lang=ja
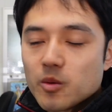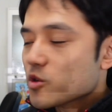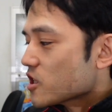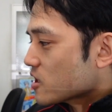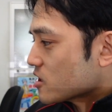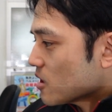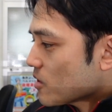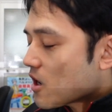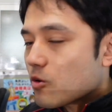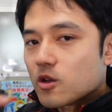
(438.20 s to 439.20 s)
あ、もしかしたら整
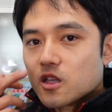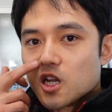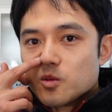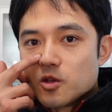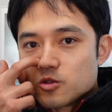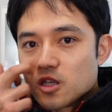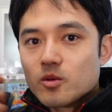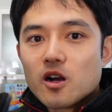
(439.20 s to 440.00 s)
備学校行ったら、今の整備